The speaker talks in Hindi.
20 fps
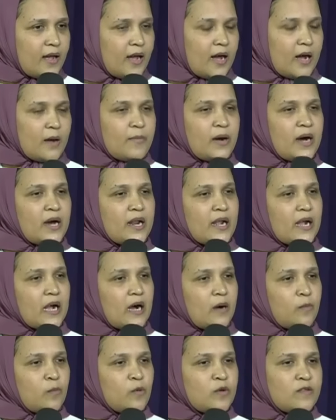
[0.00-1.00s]
हमारे
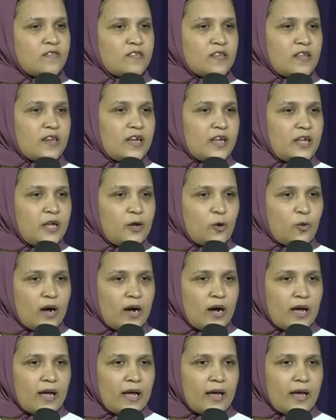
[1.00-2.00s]
कामों से नहीं
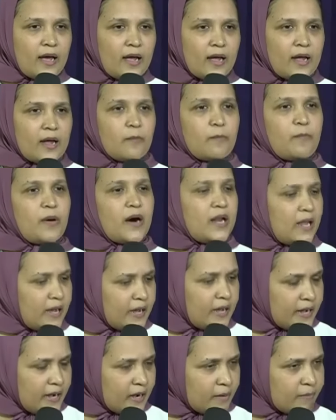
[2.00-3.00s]
हुआ है भले
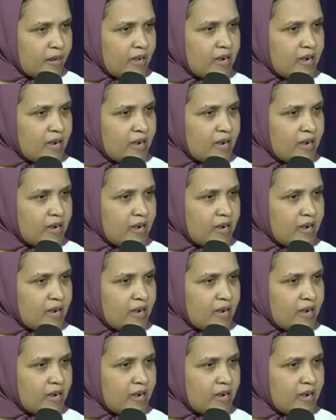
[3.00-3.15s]
ही हमने